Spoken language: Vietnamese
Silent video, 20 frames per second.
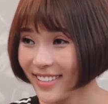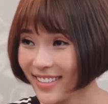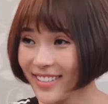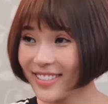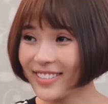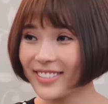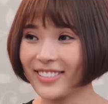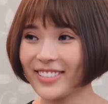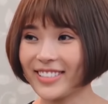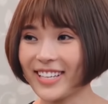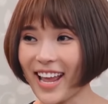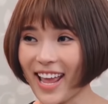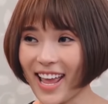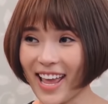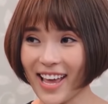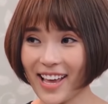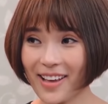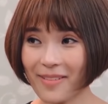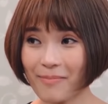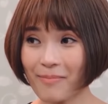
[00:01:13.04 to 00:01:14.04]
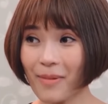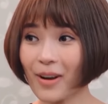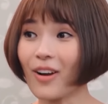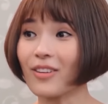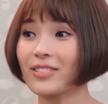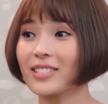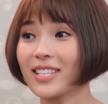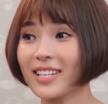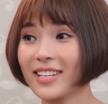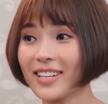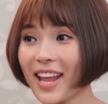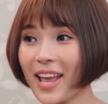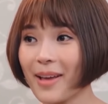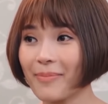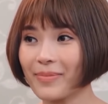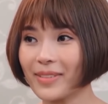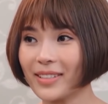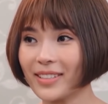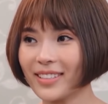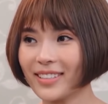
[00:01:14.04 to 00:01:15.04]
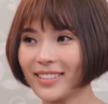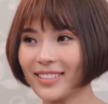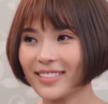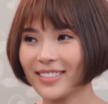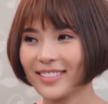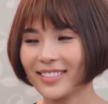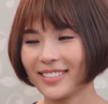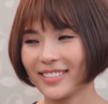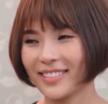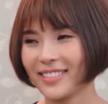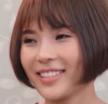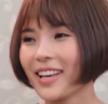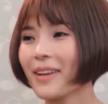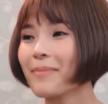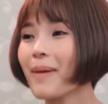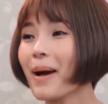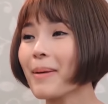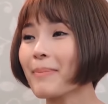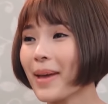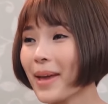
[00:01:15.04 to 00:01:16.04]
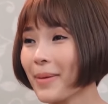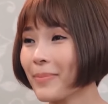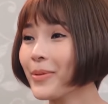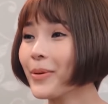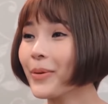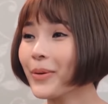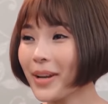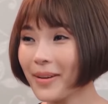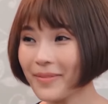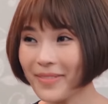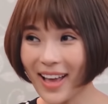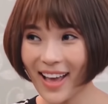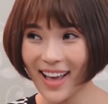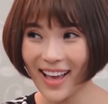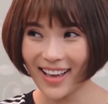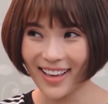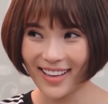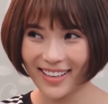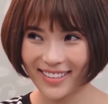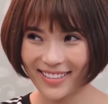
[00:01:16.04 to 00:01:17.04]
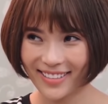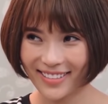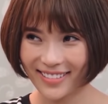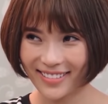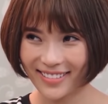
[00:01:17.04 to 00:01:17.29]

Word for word: Vừa trẻ mà còn xinh đẹp nữa Chắc ba mẹ em vui lắm ha